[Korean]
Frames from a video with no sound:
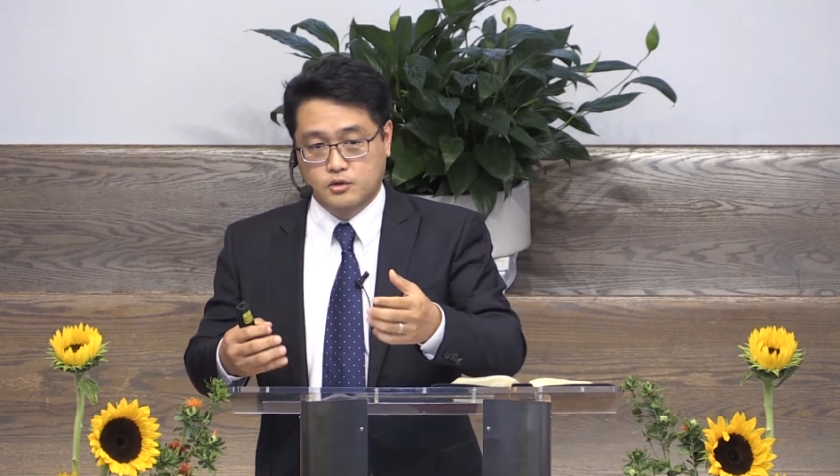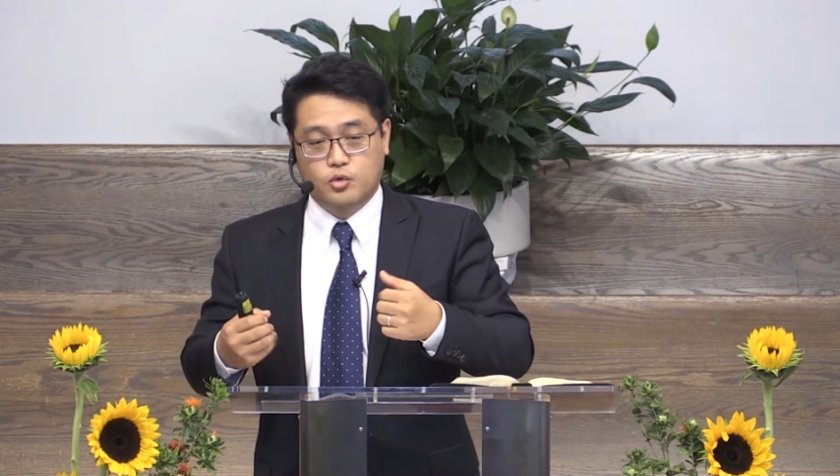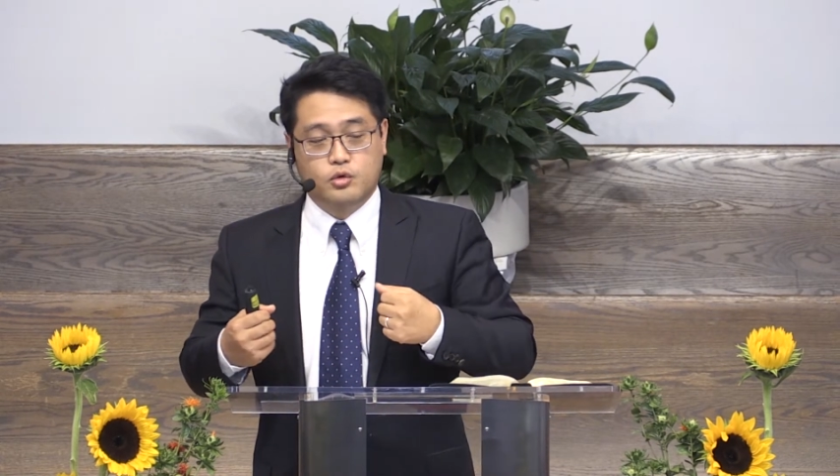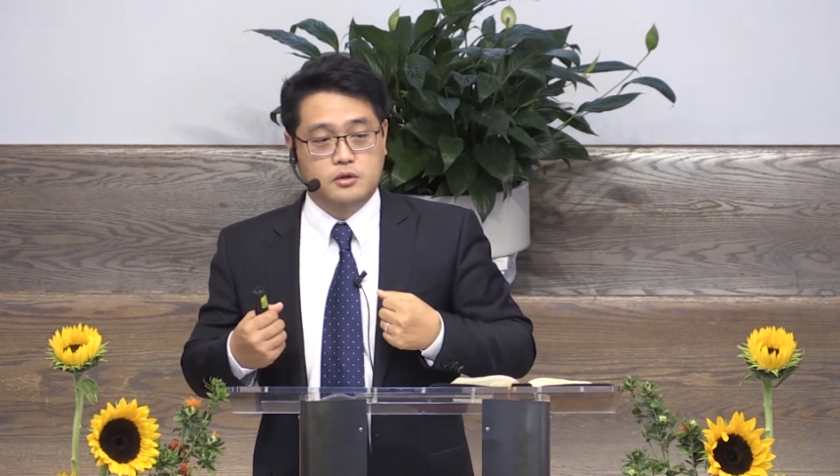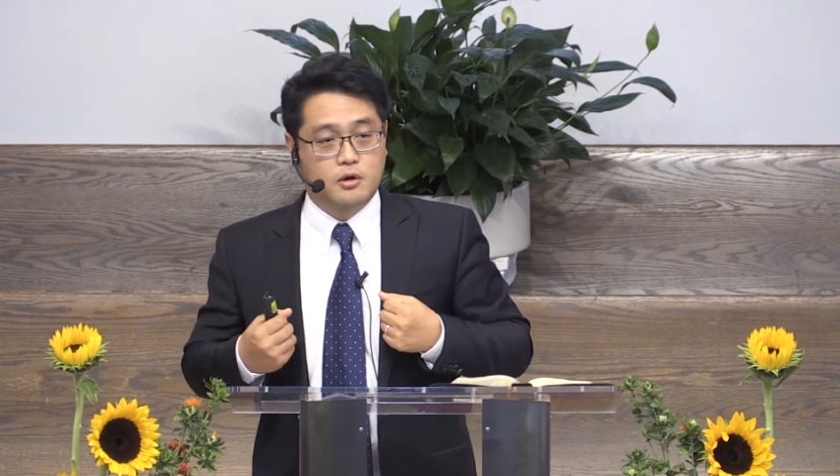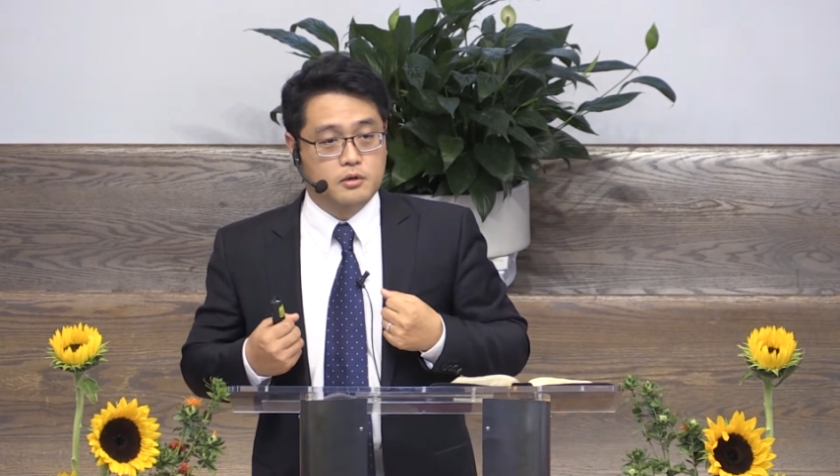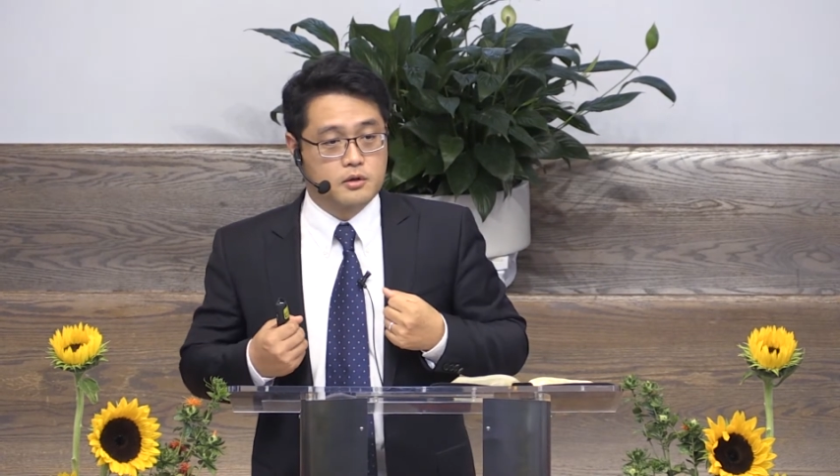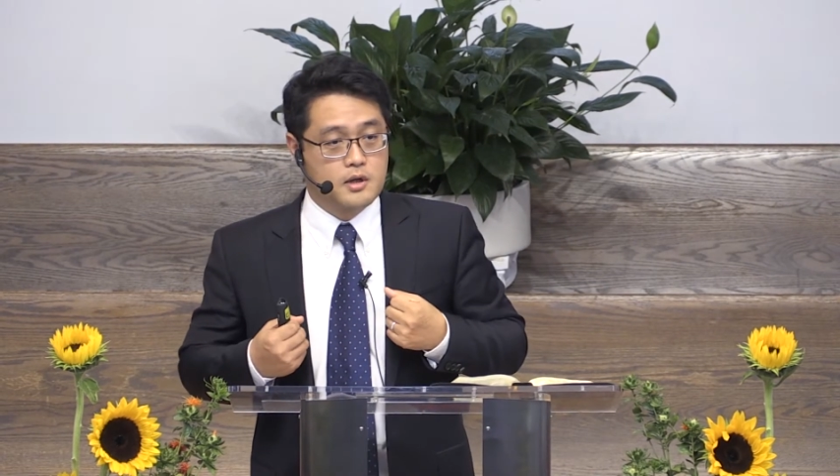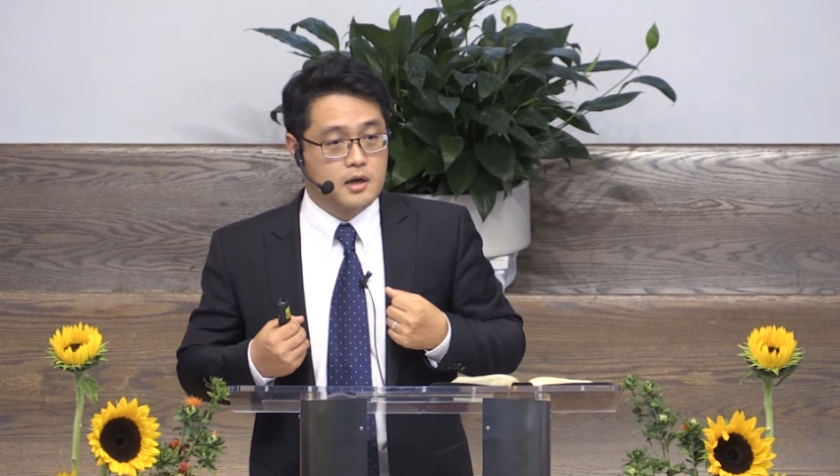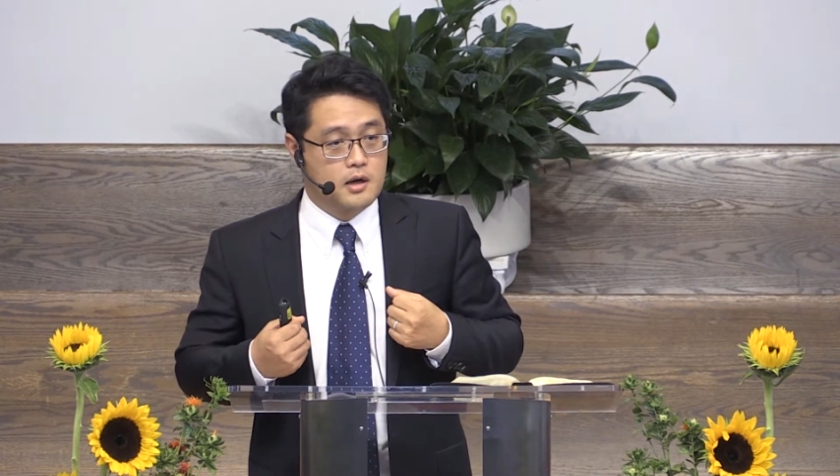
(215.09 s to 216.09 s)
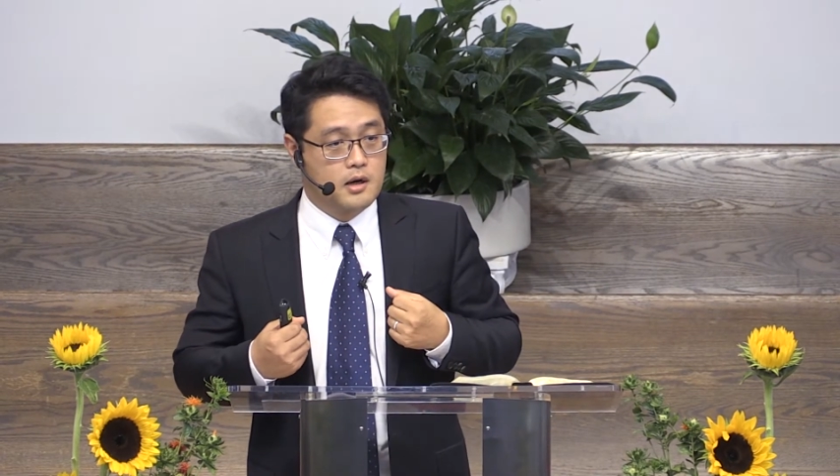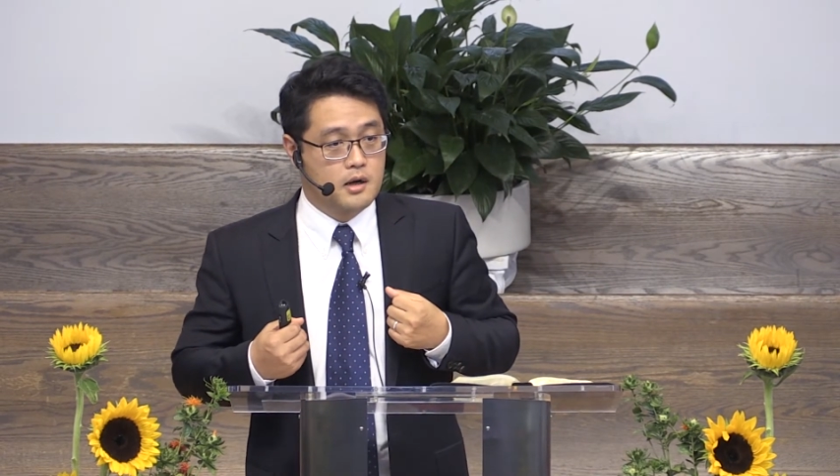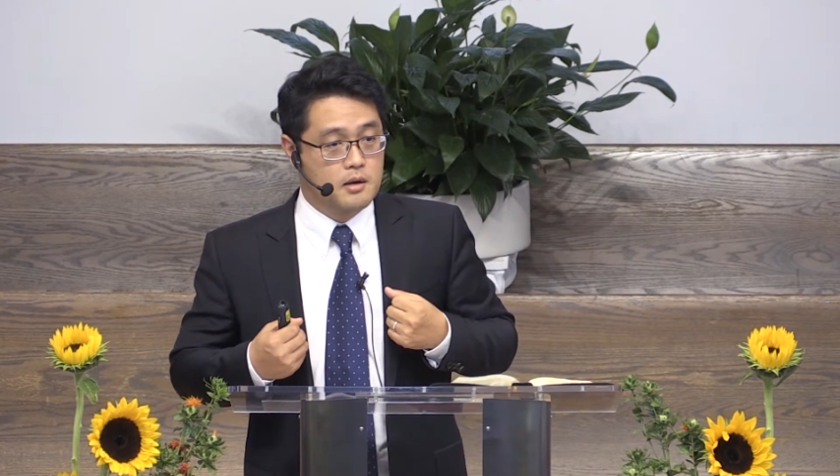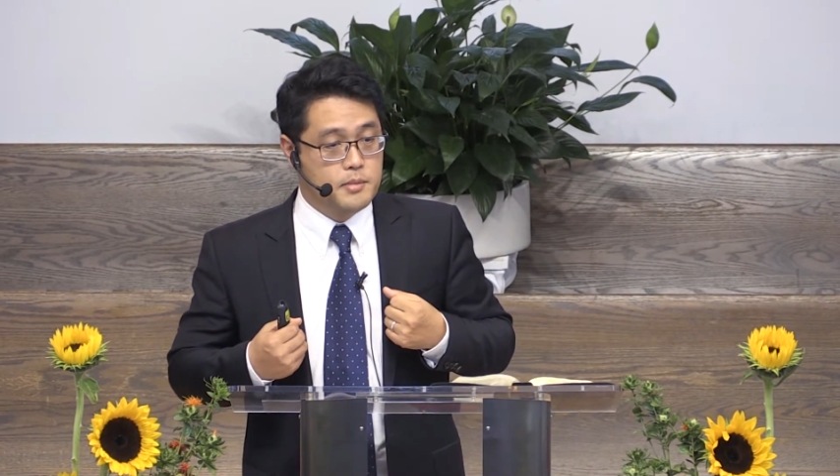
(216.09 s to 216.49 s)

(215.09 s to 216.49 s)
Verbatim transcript: 돈을 얻어다가